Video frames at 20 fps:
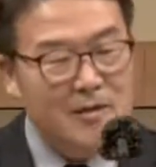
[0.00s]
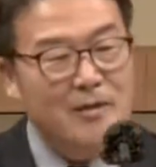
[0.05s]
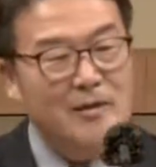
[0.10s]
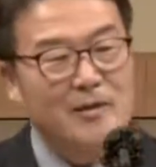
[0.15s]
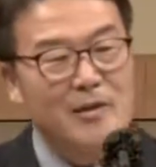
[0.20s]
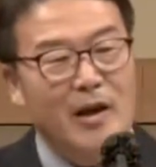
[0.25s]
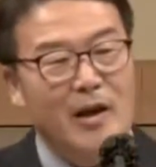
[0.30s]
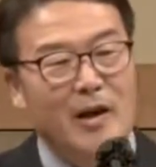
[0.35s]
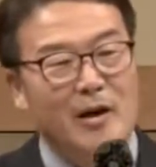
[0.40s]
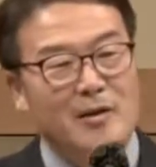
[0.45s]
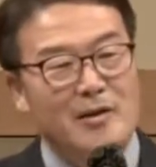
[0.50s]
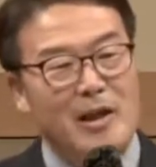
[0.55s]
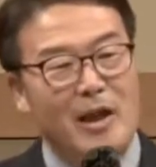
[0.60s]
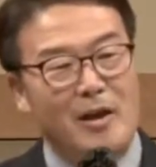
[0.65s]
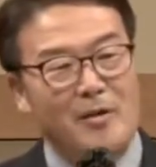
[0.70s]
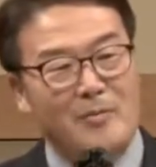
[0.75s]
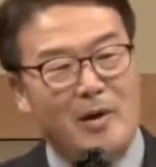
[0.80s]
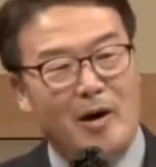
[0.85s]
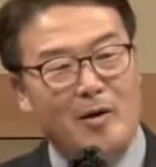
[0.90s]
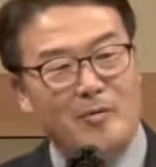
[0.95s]
근데 내가
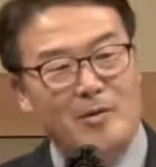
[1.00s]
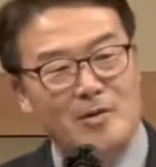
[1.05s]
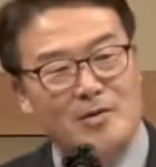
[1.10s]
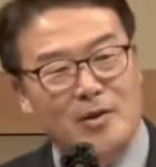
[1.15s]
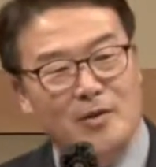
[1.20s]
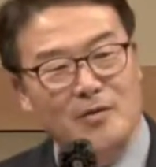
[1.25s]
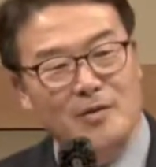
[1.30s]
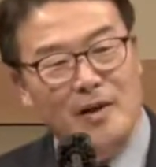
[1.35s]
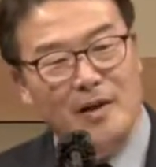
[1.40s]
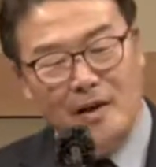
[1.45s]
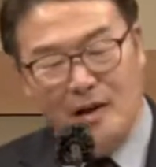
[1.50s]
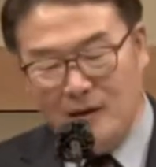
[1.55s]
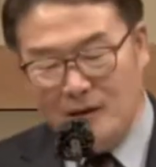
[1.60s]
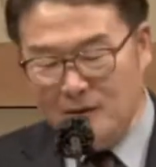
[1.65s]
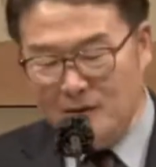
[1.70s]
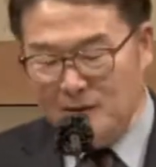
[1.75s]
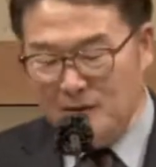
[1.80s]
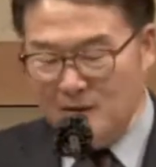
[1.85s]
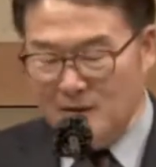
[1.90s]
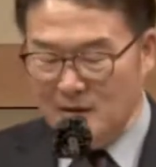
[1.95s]
내 마음을
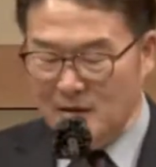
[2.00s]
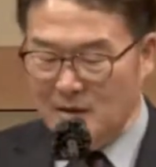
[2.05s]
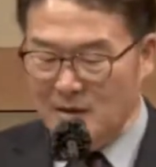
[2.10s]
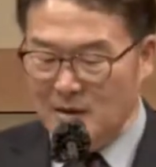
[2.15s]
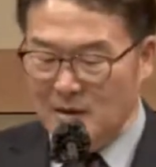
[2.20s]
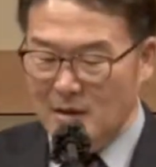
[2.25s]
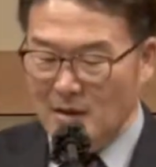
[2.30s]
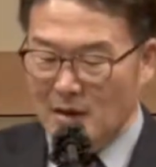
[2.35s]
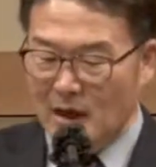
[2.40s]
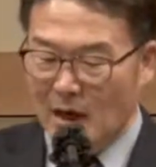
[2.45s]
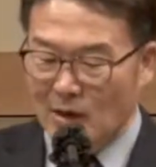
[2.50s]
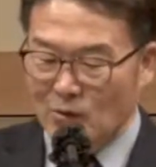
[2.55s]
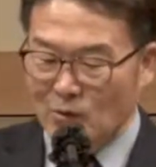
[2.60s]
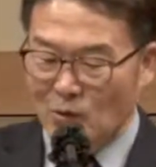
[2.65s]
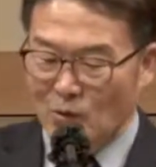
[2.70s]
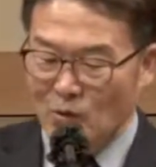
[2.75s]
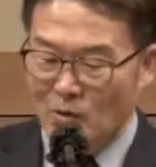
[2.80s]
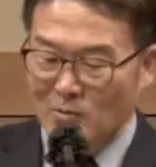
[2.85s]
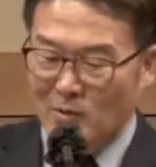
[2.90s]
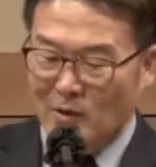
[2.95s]
전달하는
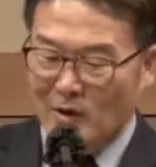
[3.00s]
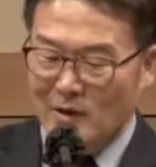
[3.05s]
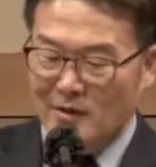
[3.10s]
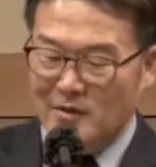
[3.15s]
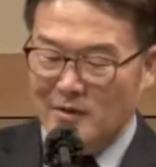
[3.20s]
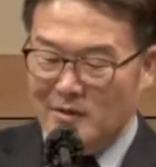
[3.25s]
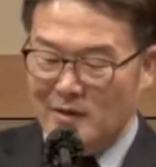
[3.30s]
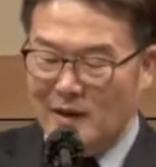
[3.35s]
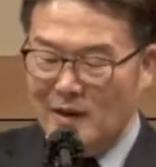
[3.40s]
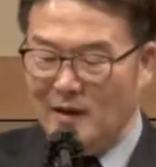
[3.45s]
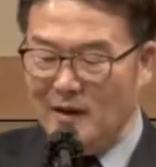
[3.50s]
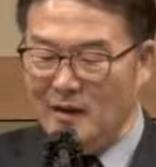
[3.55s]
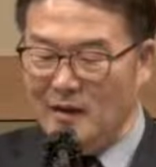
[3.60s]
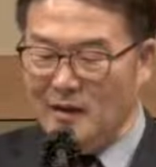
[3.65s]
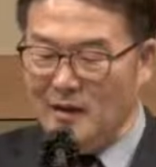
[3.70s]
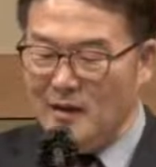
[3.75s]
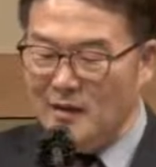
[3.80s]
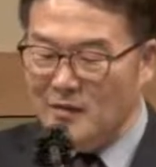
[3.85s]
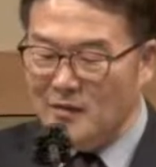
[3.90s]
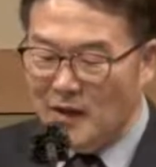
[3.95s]
카톡을 보냈는데
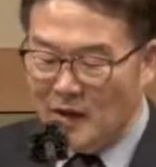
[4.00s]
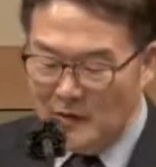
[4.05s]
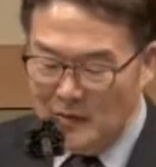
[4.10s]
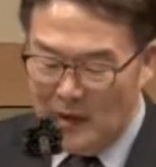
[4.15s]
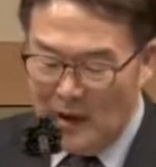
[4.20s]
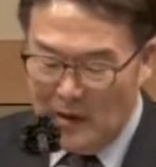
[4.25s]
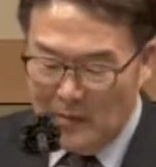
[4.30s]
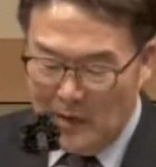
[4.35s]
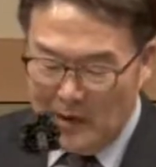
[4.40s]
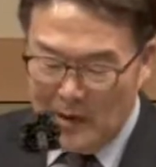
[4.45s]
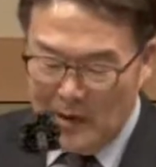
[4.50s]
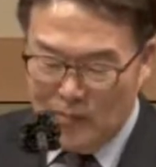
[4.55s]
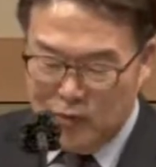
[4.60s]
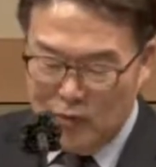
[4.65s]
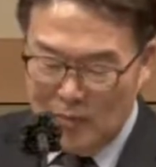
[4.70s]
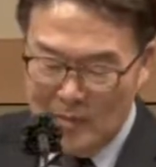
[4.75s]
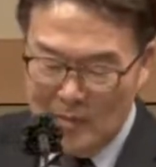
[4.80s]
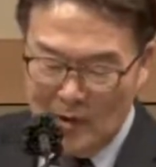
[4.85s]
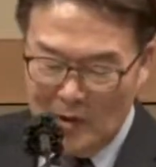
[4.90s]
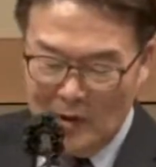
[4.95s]
상대방이
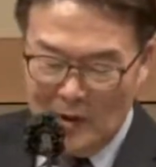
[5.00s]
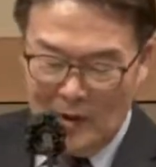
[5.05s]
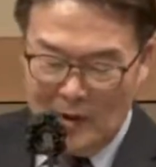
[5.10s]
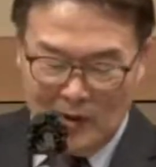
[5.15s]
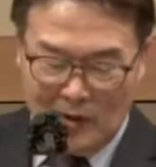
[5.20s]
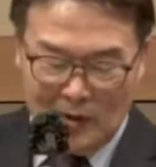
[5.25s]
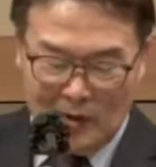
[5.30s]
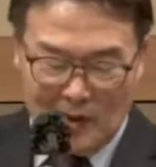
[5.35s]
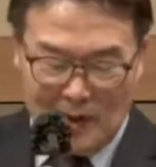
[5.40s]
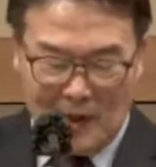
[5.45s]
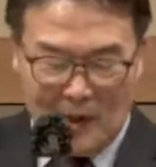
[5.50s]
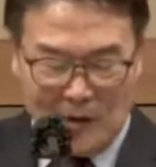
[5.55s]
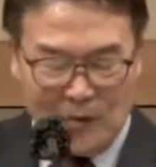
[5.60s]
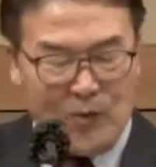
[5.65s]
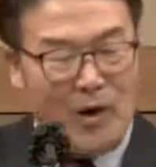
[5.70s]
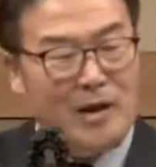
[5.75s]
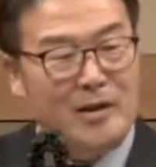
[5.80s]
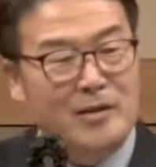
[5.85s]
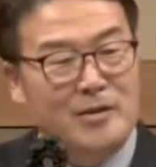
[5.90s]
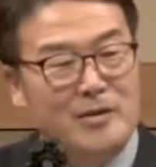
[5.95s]
분명히
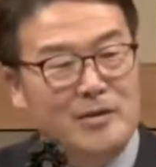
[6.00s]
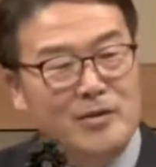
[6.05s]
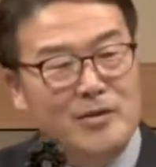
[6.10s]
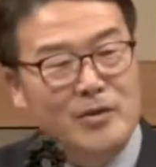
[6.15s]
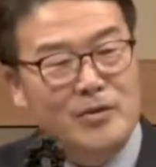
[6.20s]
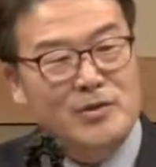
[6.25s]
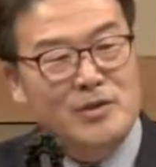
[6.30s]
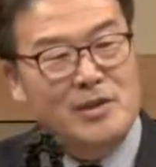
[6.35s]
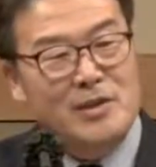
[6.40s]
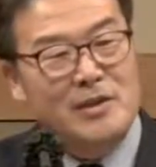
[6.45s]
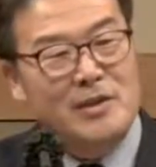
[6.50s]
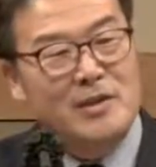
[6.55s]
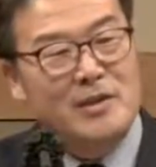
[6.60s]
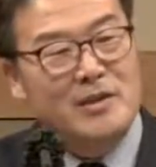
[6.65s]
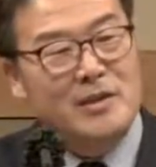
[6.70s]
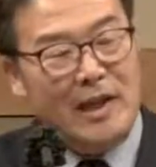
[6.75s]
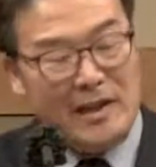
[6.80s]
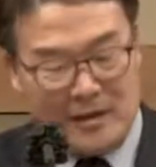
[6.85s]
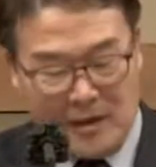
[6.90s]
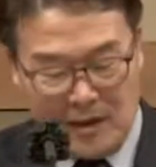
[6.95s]
읽었다라고 하는 것이
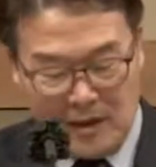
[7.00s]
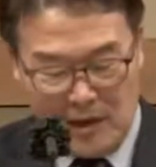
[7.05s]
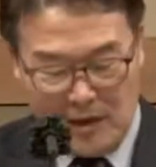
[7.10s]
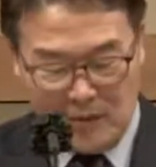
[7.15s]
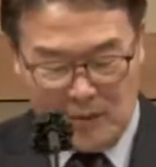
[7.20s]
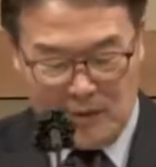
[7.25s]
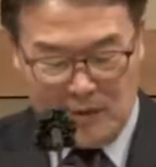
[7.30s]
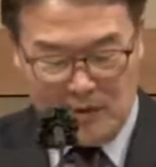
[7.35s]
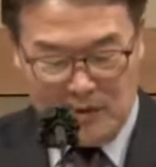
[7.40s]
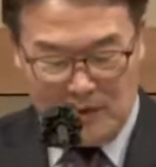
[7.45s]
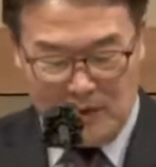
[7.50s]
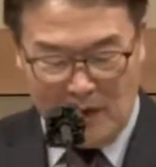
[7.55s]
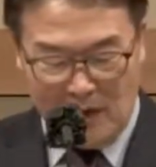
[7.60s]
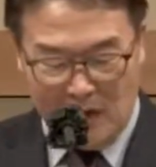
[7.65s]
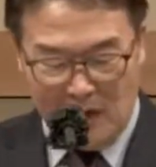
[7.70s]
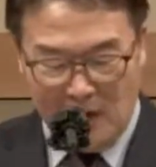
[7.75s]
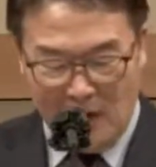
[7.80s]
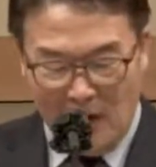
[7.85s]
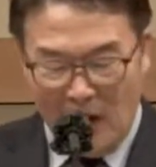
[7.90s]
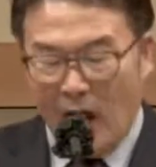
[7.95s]
나타나고 있는데
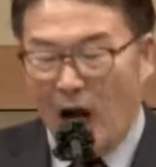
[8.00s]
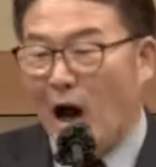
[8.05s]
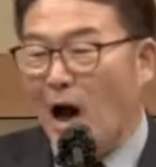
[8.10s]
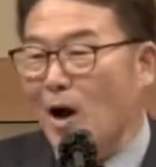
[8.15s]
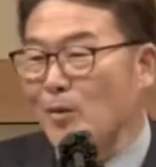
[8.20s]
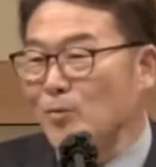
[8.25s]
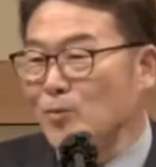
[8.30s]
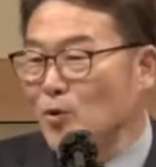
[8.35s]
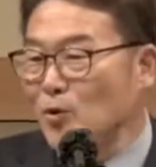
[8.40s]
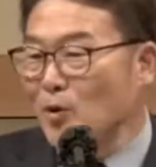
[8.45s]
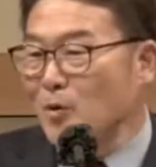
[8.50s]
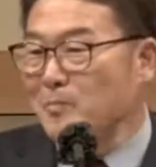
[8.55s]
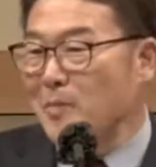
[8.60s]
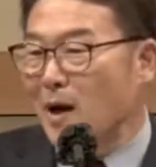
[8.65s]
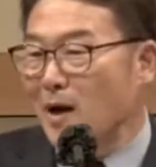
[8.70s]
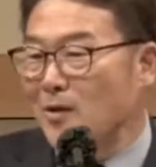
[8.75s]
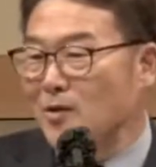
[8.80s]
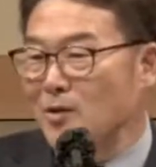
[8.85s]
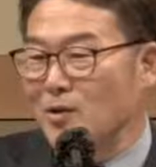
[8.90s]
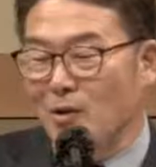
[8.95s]
아무런
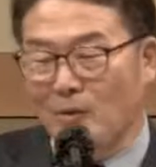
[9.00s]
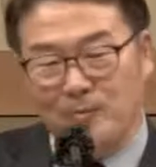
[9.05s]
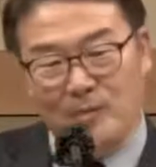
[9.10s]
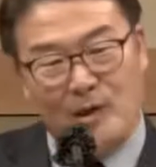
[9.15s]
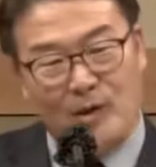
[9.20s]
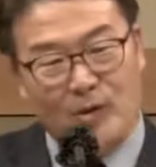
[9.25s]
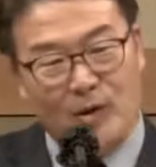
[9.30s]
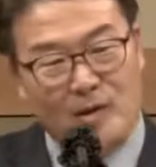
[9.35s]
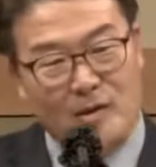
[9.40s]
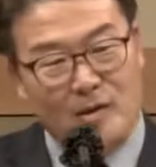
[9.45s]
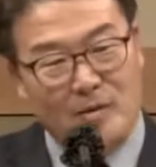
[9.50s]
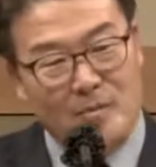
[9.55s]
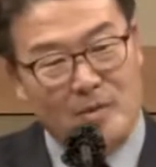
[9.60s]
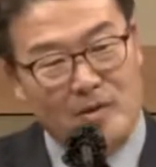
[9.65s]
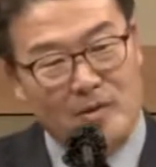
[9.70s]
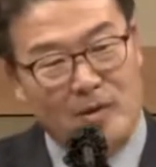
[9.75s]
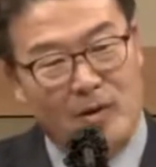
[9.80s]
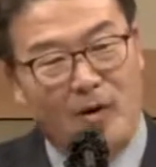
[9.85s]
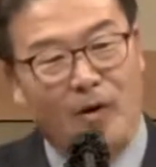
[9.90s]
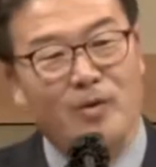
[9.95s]
반응이 없다고
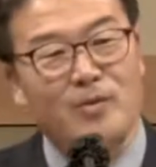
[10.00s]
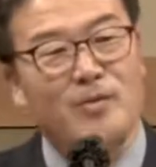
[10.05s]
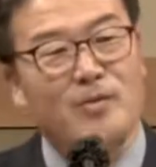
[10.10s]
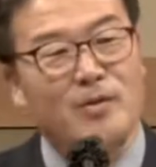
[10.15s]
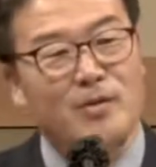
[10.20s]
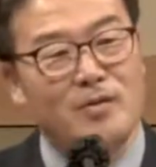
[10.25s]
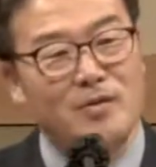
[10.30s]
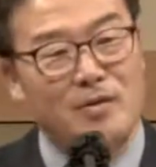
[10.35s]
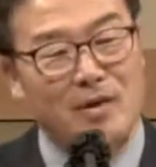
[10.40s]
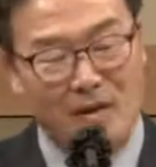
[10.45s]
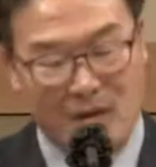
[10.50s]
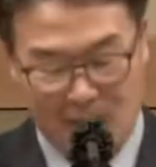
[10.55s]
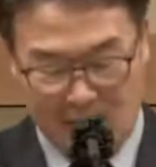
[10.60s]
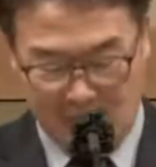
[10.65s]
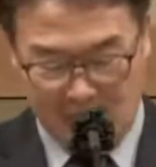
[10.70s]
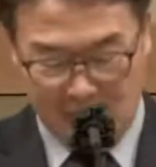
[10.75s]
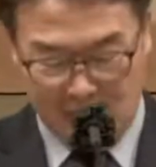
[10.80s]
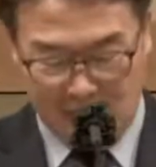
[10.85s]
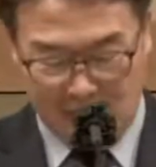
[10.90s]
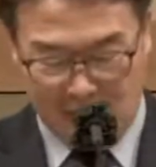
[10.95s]
한다면 어떤
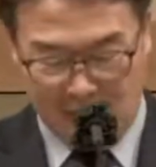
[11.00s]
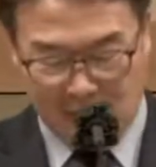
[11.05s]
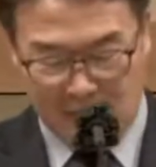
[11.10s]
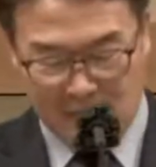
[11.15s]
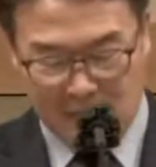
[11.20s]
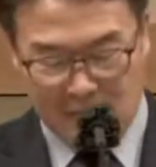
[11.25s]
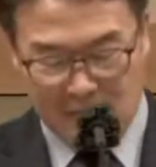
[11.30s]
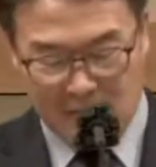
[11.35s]
생각이 드세요?